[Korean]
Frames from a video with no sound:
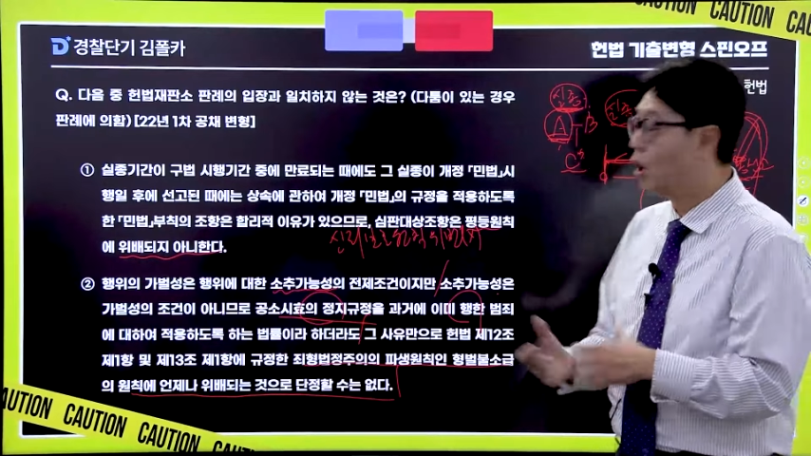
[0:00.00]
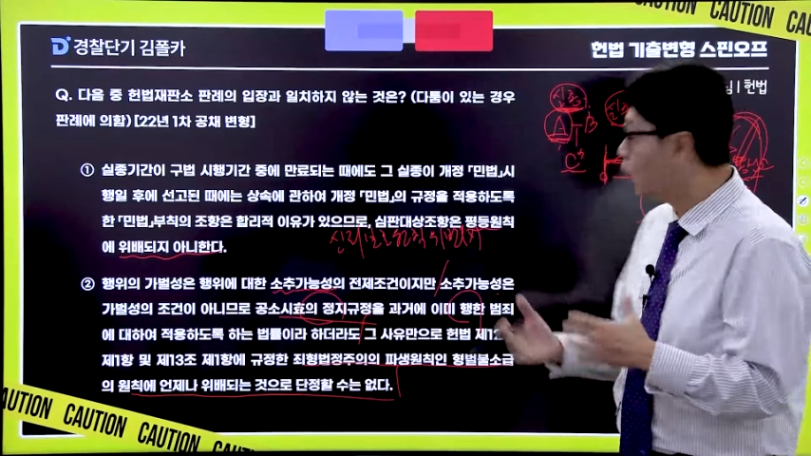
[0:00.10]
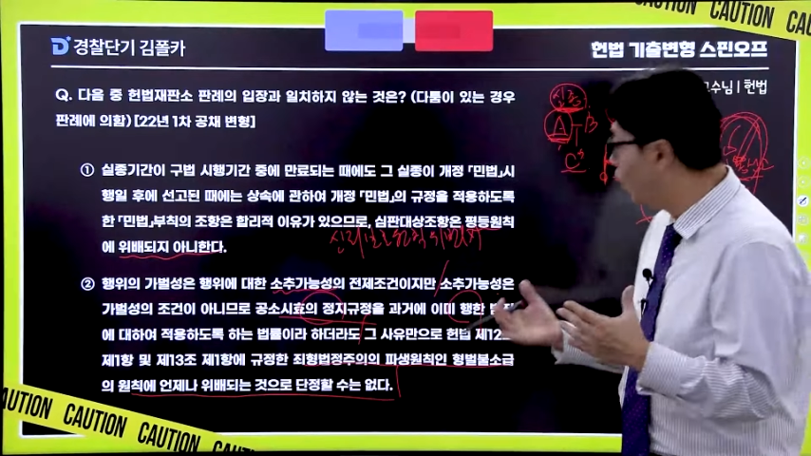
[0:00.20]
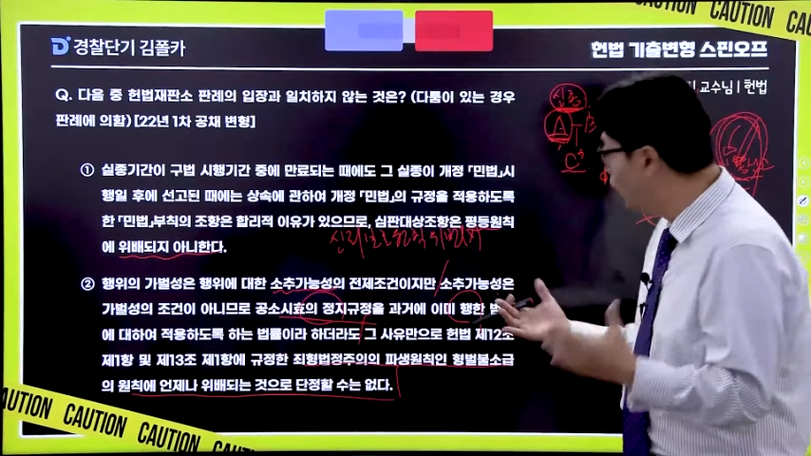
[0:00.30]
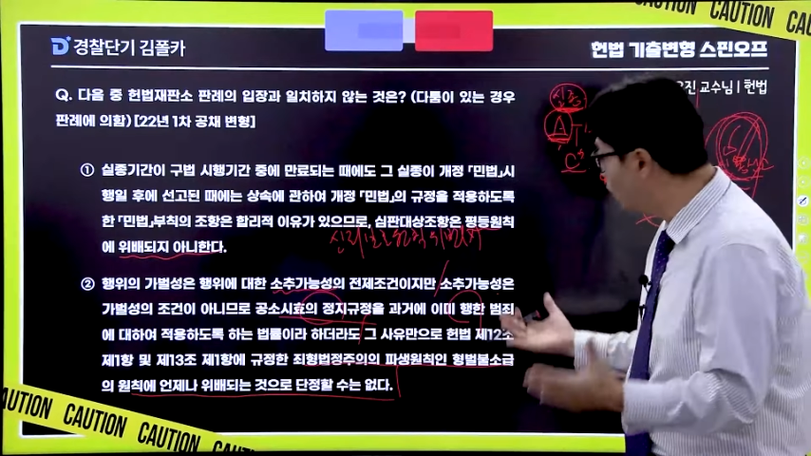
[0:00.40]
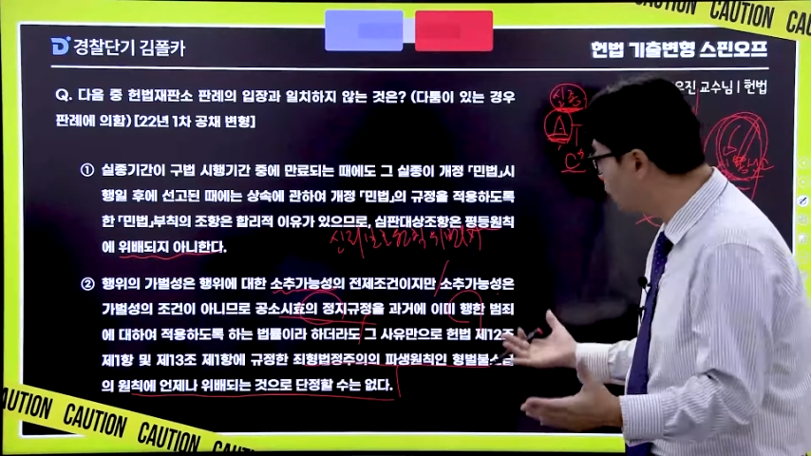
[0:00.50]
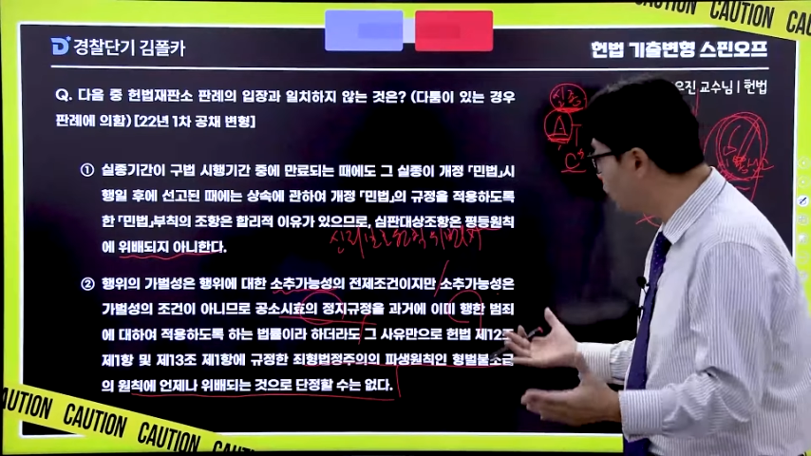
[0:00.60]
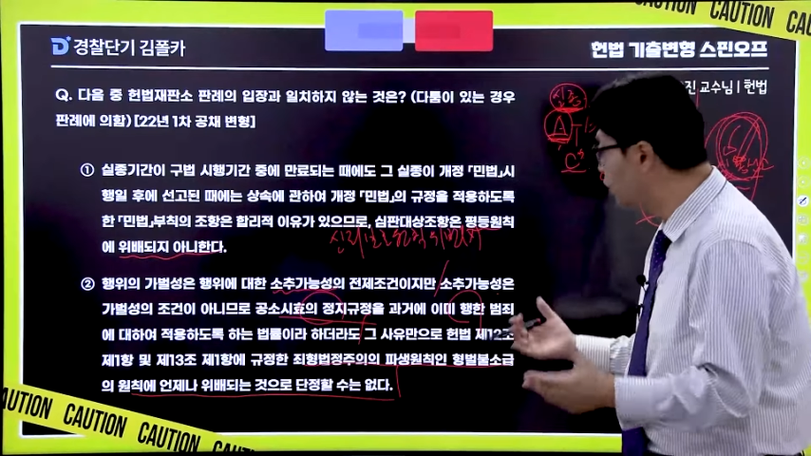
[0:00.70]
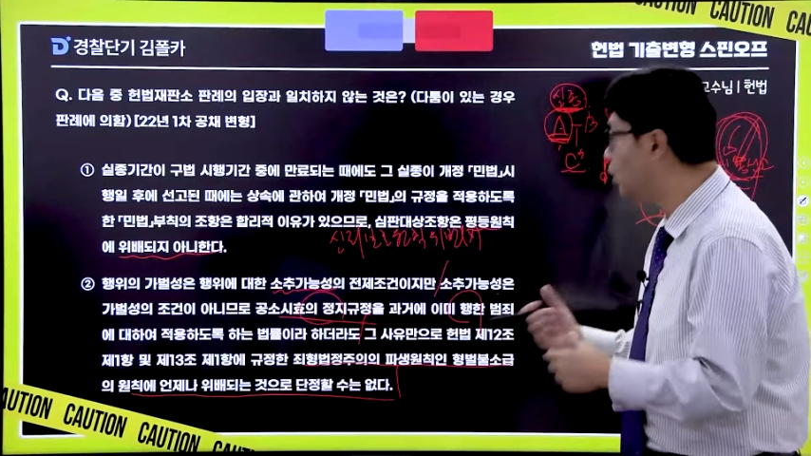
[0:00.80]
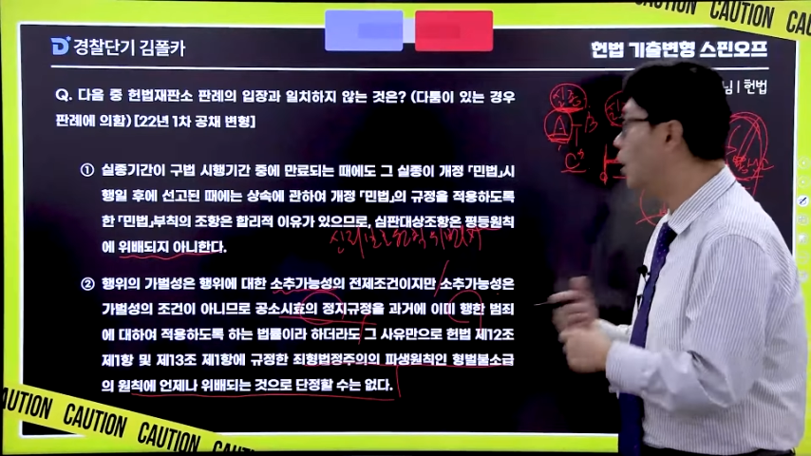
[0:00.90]

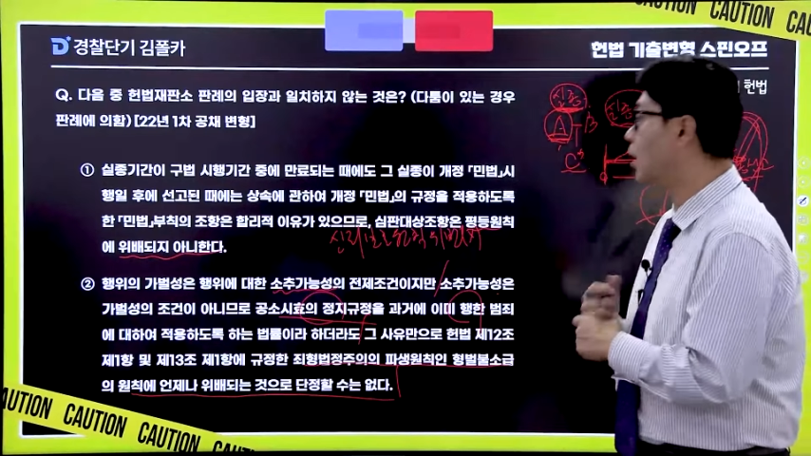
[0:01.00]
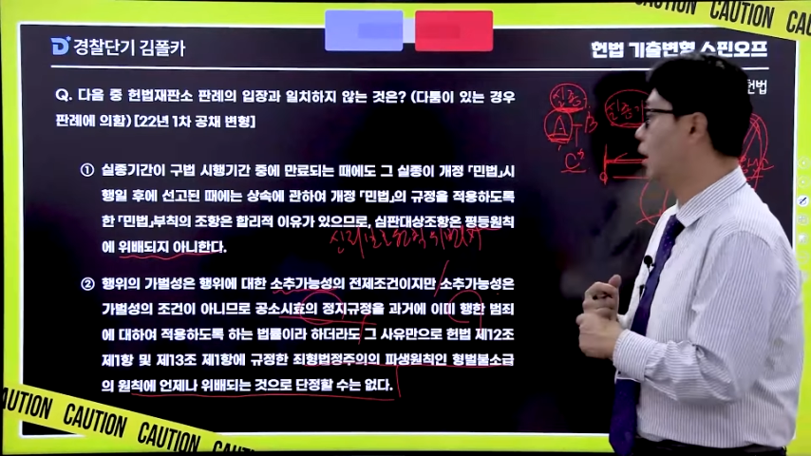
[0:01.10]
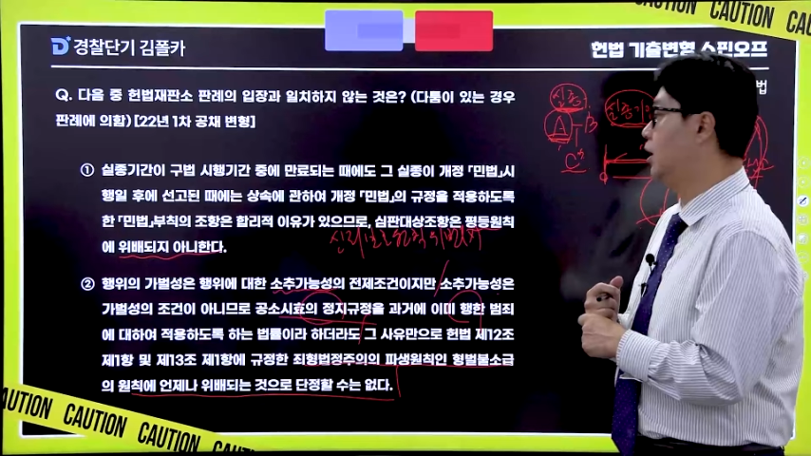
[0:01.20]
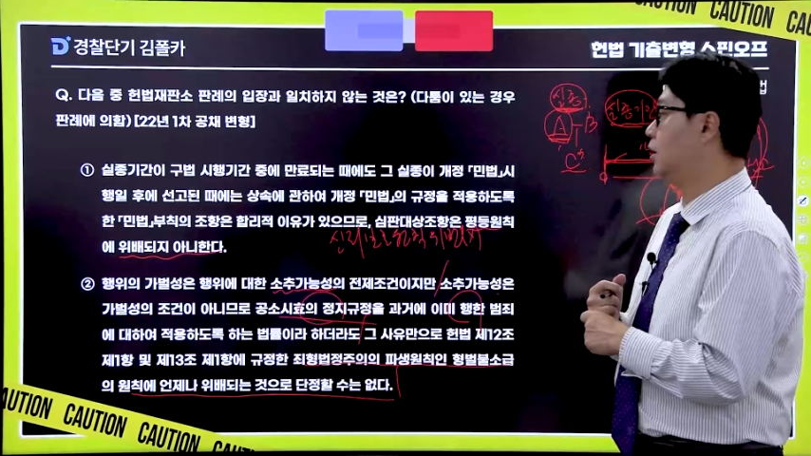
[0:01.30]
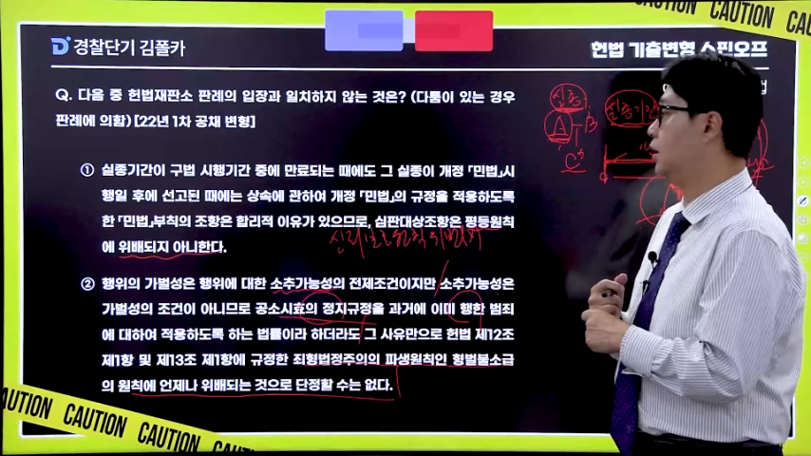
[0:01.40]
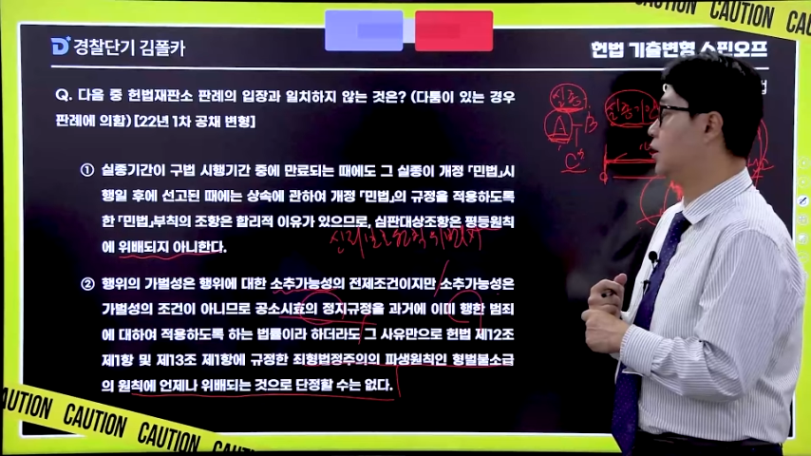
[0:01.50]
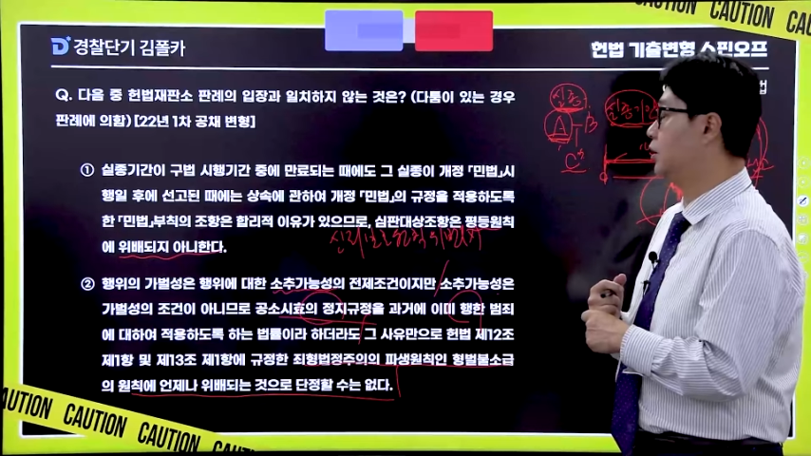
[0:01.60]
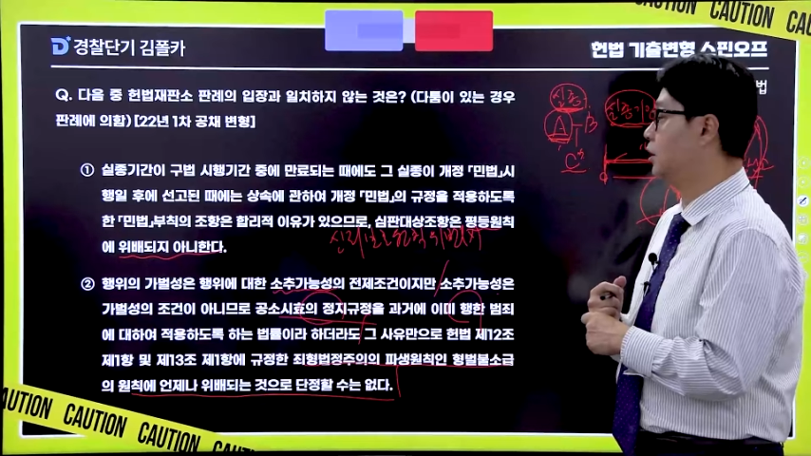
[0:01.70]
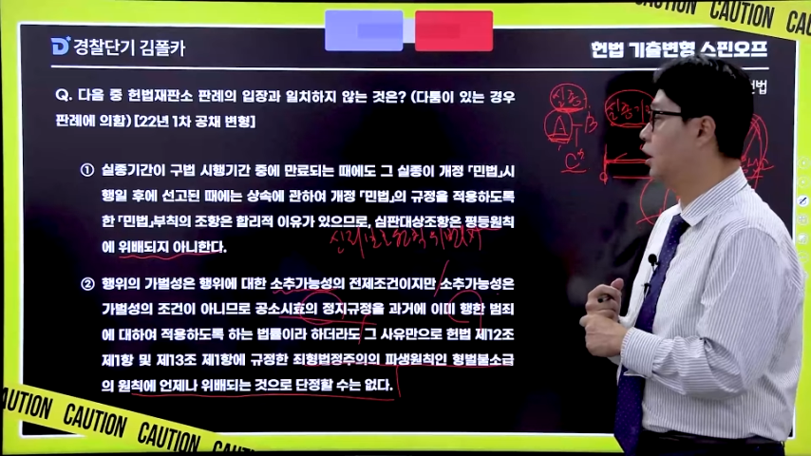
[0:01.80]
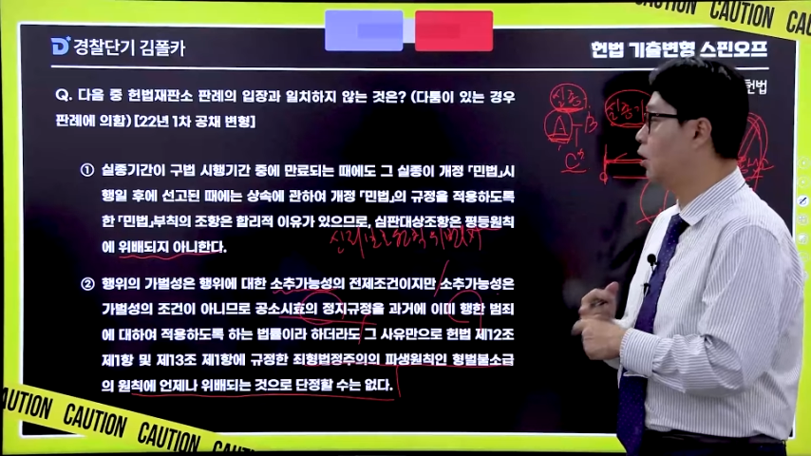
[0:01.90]
공소시효와
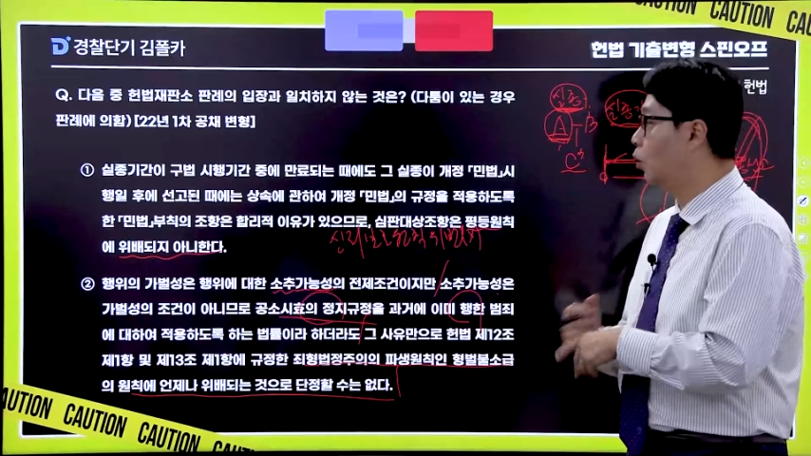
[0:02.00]
관련해서는